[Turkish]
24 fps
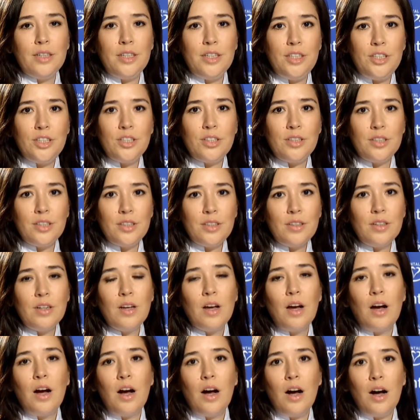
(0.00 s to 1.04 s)
Kişinin
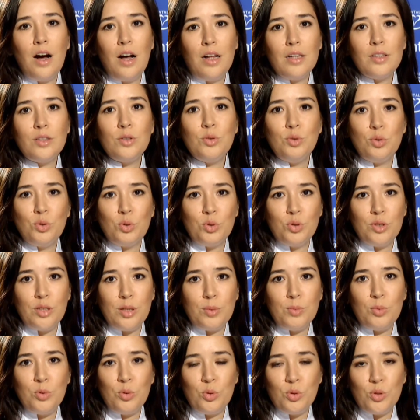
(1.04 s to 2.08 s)
alt
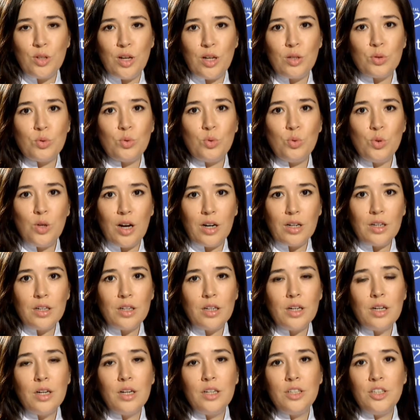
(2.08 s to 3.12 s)
yüzünde bulunan dudak,
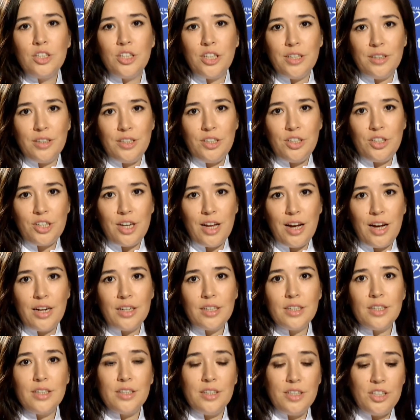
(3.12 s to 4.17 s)
dişler,
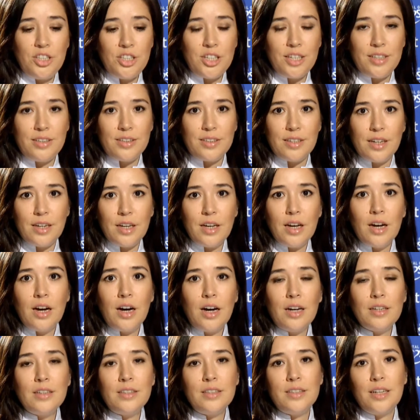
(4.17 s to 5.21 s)
diş eti
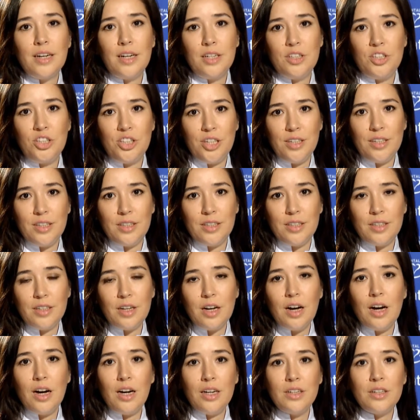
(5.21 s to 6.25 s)
hatta çenenin
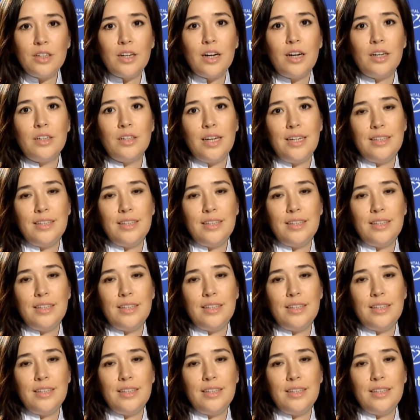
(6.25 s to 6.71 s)
ayrı ayrı